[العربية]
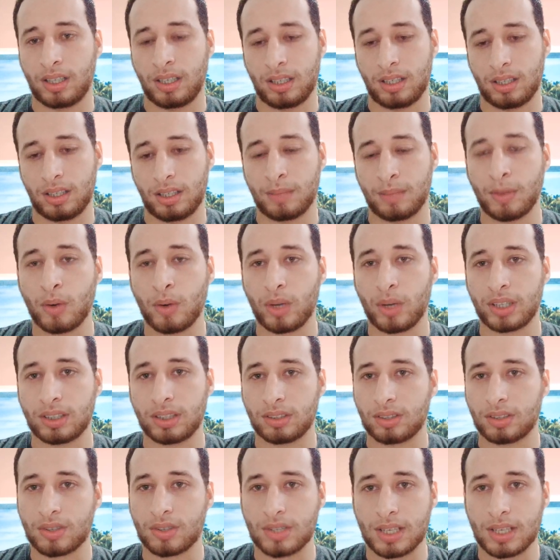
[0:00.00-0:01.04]
الموعد
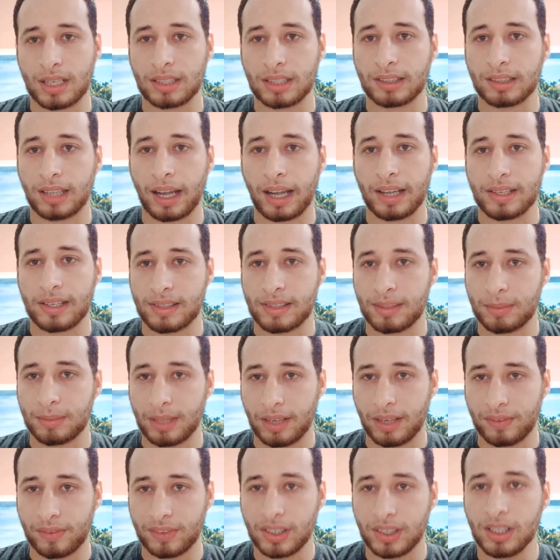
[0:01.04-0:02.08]
الدراسي اللي انت عايز تبدأ
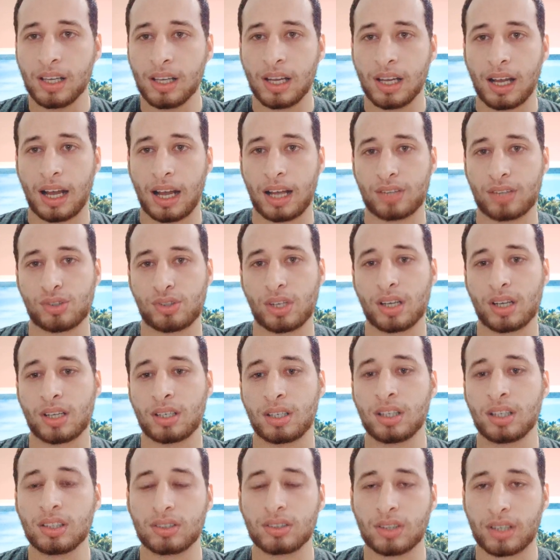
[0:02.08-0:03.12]
فيه عشان
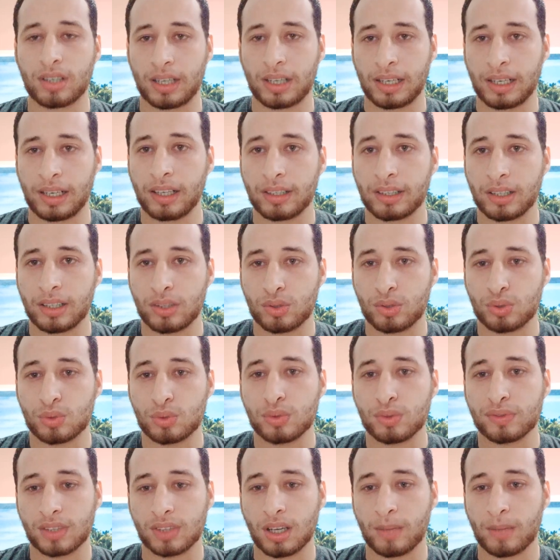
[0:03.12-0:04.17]
نقدر ان احنا
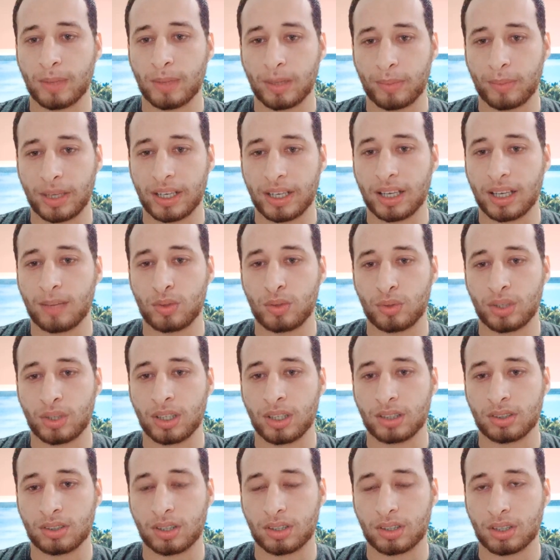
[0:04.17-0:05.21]
نشوف طلبك بالكامل
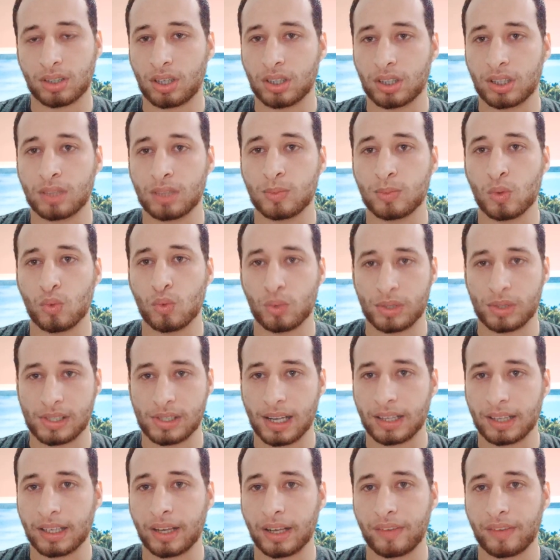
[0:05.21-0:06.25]
ونقدر نقيمه
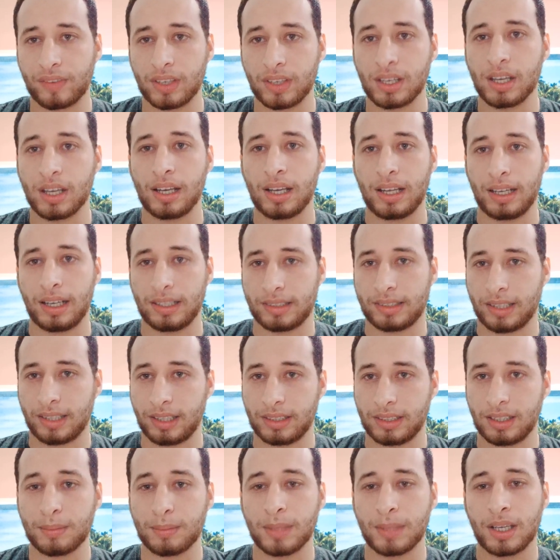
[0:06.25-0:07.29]
ونساعدك في
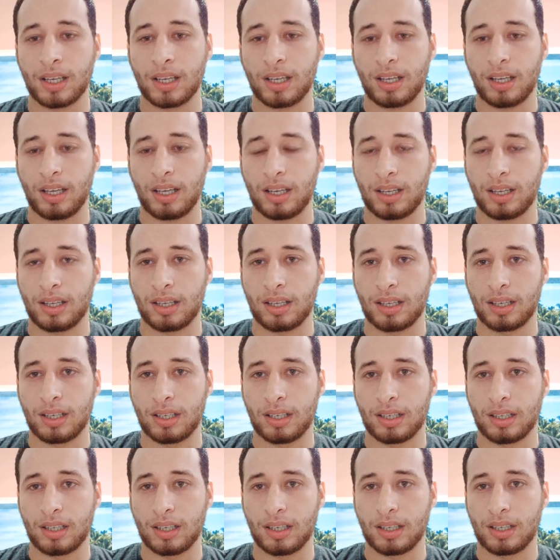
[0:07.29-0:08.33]
التقديم
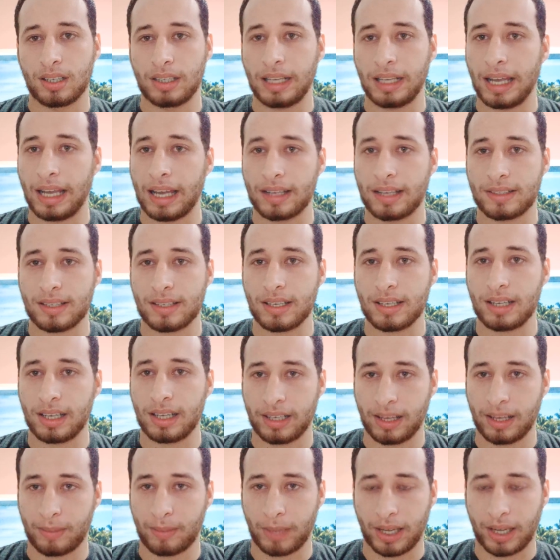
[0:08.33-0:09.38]
آه، لهذه
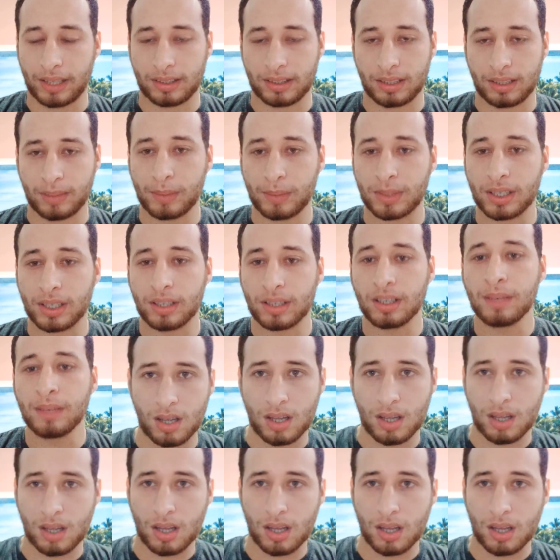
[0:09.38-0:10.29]
الجامعه تمام كده